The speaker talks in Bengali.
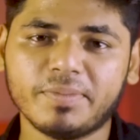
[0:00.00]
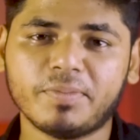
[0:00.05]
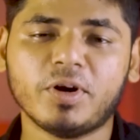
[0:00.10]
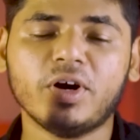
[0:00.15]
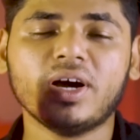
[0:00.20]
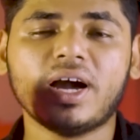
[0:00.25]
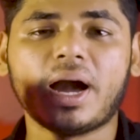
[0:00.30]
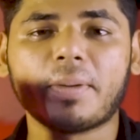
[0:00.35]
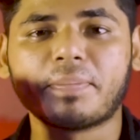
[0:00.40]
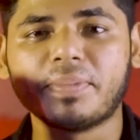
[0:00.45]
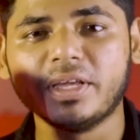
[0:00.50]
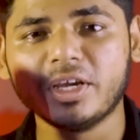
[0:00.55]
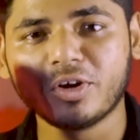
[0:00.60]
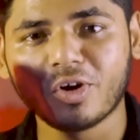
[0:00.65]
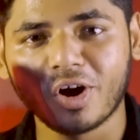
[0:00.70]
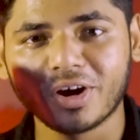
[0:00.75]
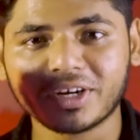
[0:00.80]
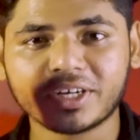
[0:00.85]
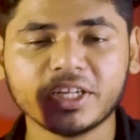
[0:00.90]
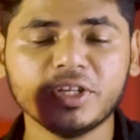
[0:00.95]
এবং আপনি
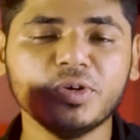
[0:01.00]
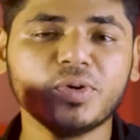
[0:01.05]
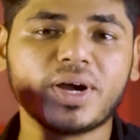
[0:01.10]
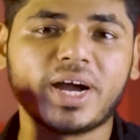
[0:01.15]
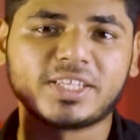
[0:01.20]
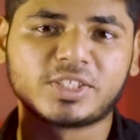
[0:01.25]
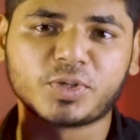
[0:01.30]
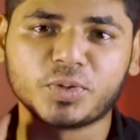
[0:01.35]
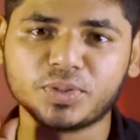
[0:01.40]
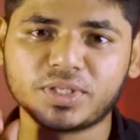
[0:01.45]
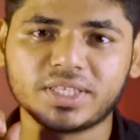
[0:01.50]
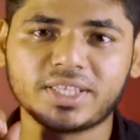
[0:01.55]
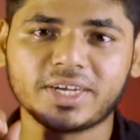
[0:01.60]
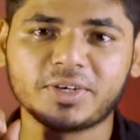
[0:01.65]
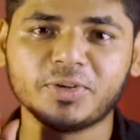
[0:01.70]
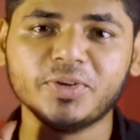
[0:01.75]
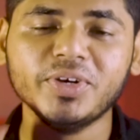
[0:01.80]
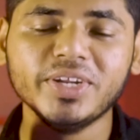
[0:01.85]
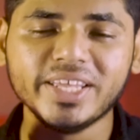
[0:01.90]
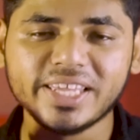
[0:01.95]
কন্টিনিউ কাজ করতে
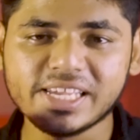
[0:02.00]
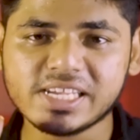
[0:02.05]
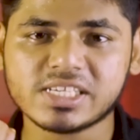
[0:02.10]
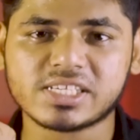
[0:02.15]
থাকুন